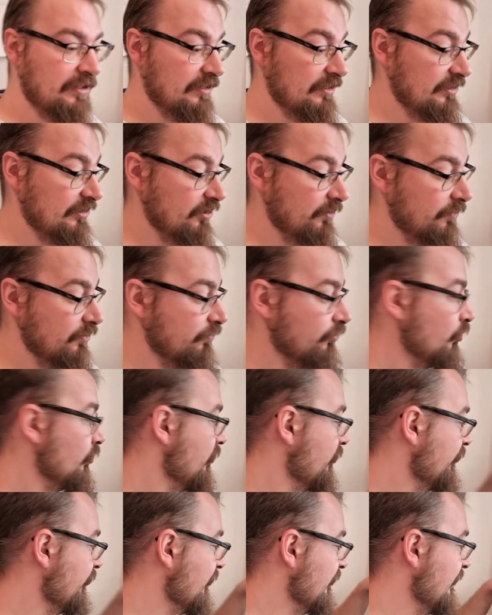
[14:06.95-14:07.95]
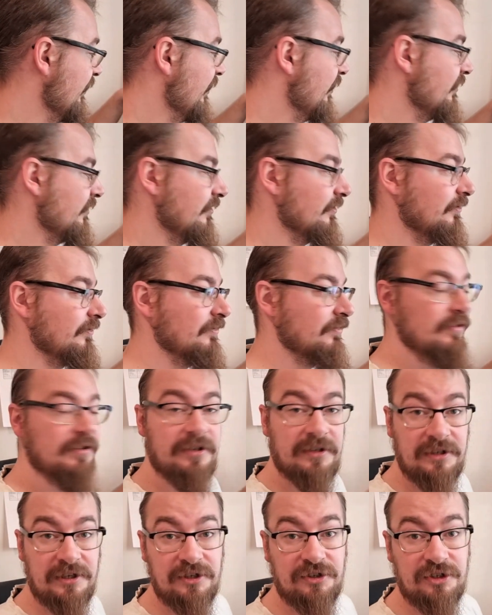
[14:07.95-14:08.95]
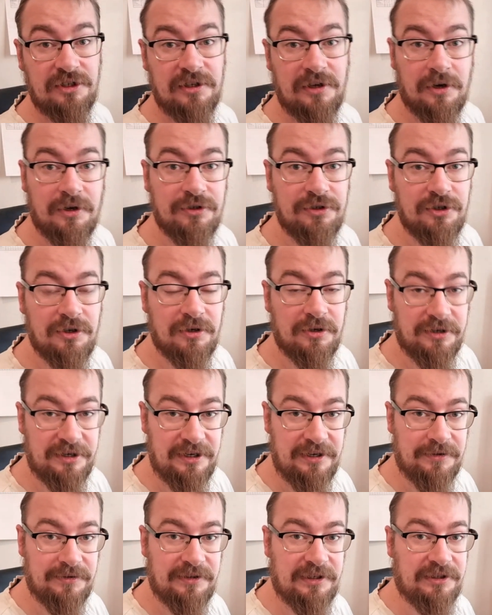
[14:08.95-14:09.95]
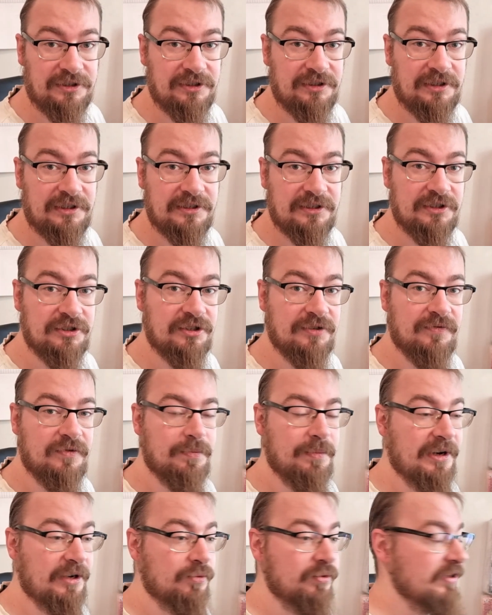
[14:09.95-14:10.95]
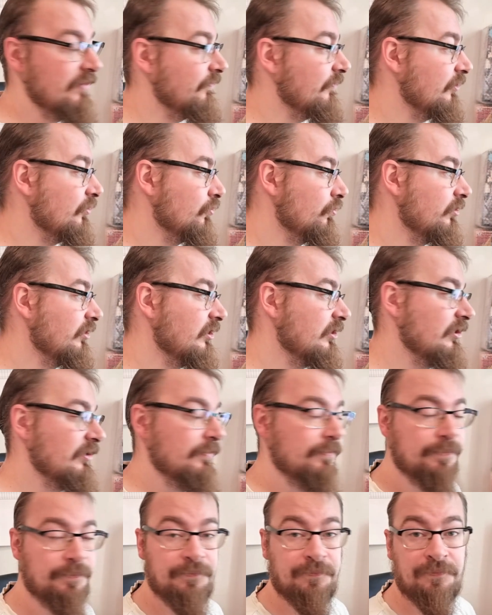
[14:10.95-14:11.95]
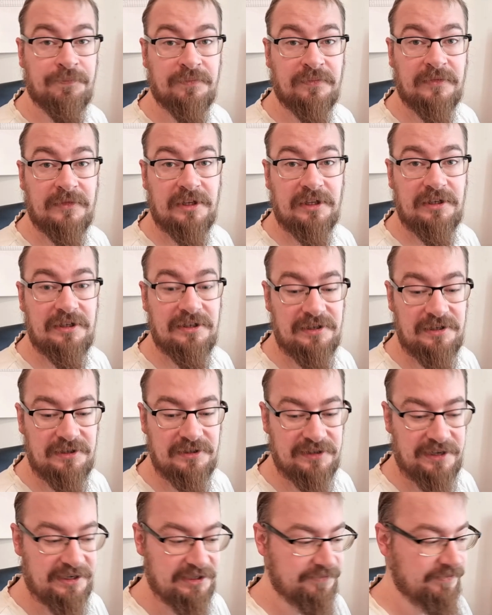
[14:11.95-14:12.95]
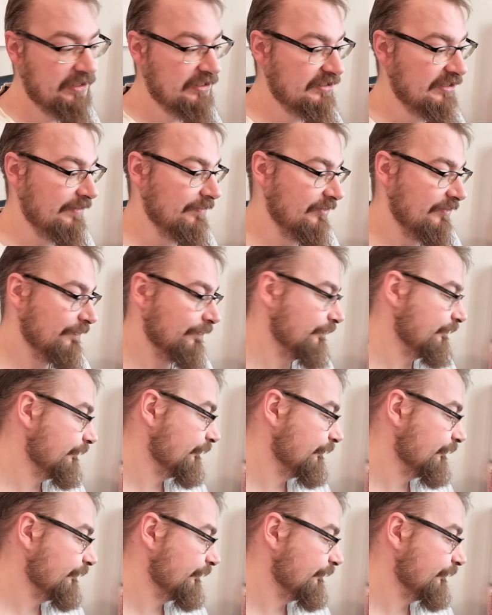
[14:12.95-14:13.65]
I to by było tyle, jeśli chodzi o gry. Także teraz jeszcze wypakuję figurki i zaraz wracamy.